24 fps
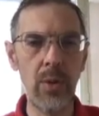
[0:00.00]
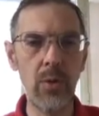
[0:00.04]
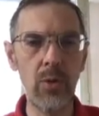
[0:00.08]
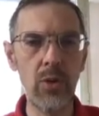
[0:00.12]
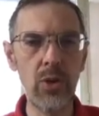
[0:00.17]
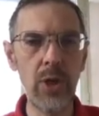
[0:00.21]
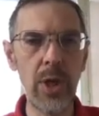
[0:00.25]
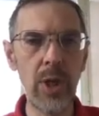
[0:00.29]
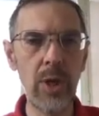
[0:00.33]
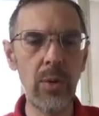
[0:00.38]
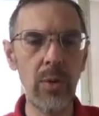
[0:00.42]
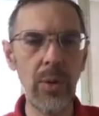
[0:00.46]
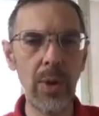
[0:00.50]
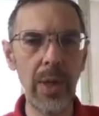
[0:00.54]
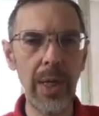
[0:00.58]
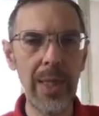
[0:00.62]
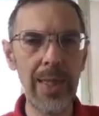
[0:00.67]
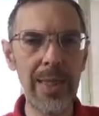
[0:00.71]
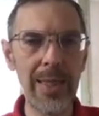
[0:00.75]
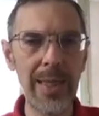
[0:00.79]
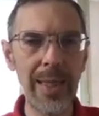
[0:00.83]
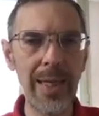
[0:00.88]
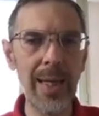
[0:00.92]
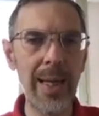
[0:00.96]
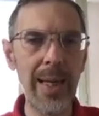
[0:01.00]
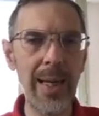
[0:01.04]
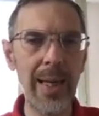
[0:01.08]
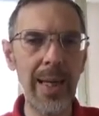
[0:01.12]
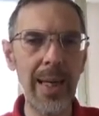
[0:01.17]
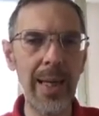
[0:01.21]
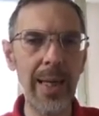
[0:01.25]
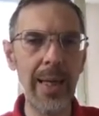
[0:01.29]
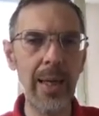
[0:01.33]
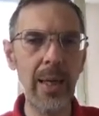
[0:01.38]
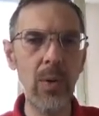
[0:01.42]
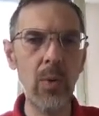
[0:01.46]
oggetto che
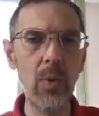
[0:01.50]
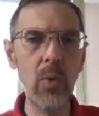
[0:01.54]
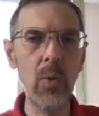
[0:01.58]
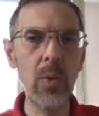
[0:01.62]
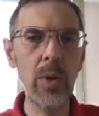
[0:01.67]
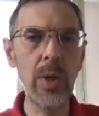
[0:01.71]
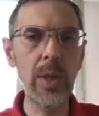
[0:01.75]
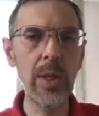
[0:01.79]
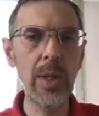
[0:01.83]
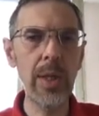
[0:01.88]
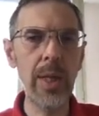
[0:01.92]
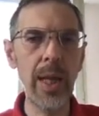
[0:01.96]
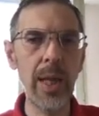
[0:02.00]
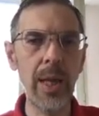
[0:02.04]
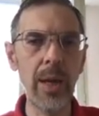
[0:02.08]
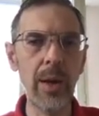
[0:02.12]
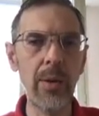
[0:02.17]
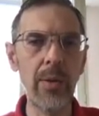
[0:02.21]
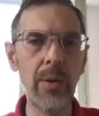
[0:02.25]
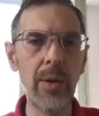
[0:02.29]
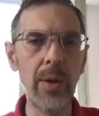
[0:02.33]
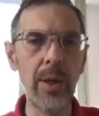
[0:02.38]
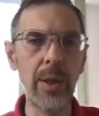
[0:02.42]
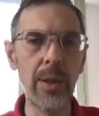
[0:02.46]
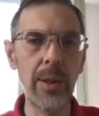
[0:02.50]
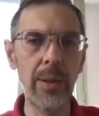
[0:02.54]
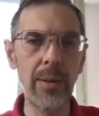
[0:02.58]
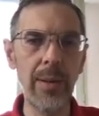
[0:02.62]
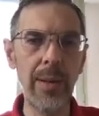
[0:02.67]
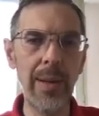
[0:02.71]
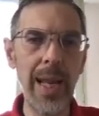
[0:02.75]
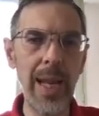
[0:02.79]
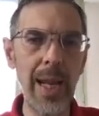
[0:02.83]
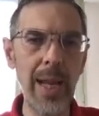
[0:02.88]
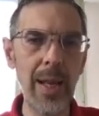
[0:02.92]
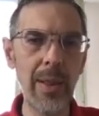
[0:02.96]
estrae un intero,
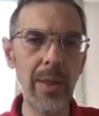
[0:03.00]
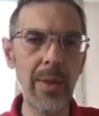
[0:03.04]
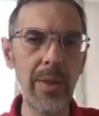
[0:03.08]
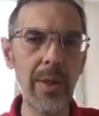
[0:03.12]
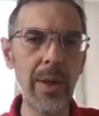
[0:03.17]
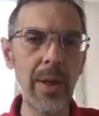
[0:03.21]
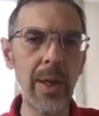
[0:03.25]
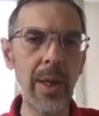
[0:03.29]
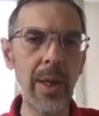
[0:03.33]
eh, length,